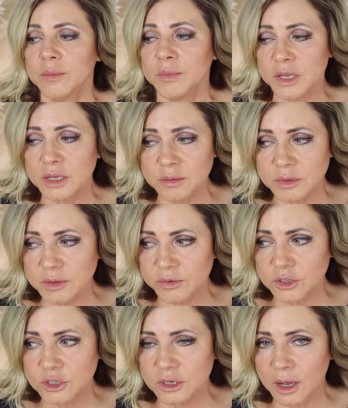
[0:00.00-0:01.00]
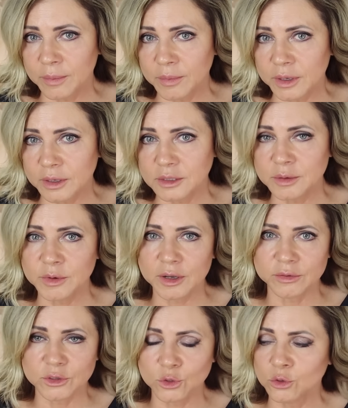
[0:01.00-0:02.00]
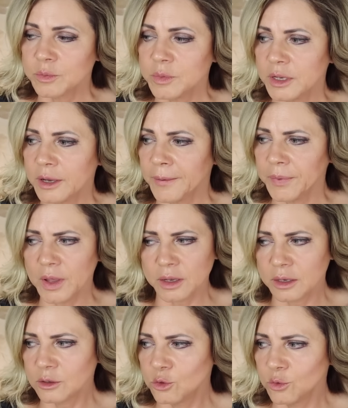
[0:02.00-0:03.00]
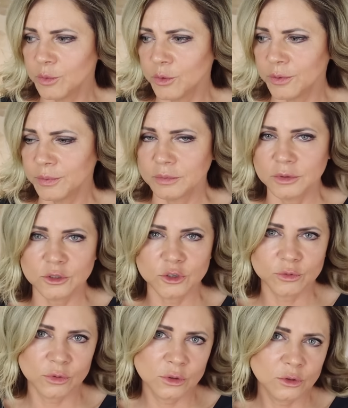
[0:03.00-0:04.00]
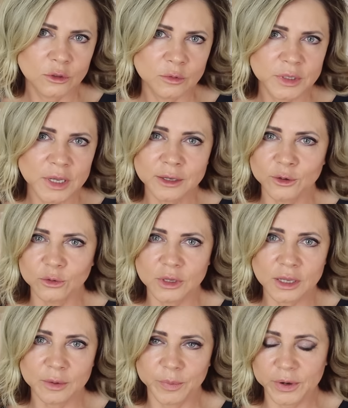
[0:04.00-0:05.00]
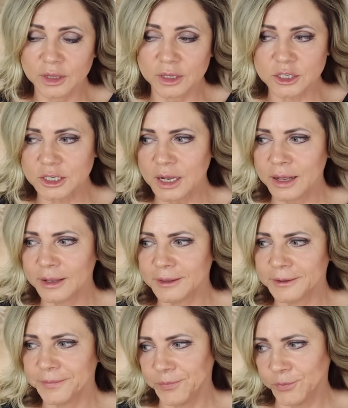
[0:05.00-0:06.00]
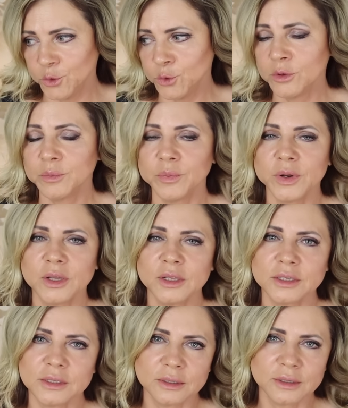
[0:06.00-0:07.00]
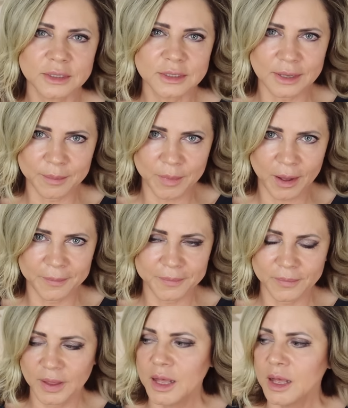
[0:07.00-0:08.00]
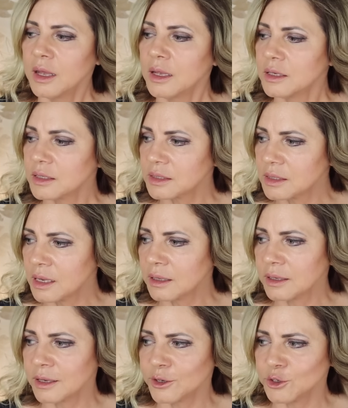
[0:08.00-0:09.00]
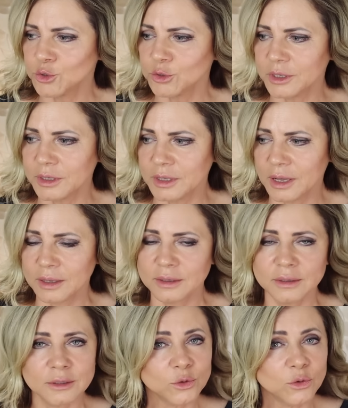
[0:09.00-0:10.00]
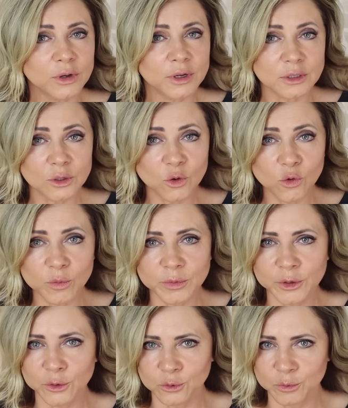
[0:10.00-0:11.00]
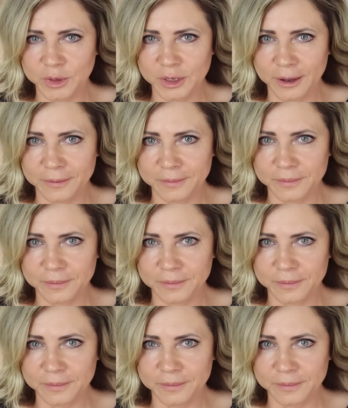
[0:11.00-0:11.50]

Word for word: Мы едем с вещами, Димка везет меня, а я думаю, чего это он меня никуда не приглашает, но ну и пригласила сама. Не знала я еще тогда, насколько скромный он у меня.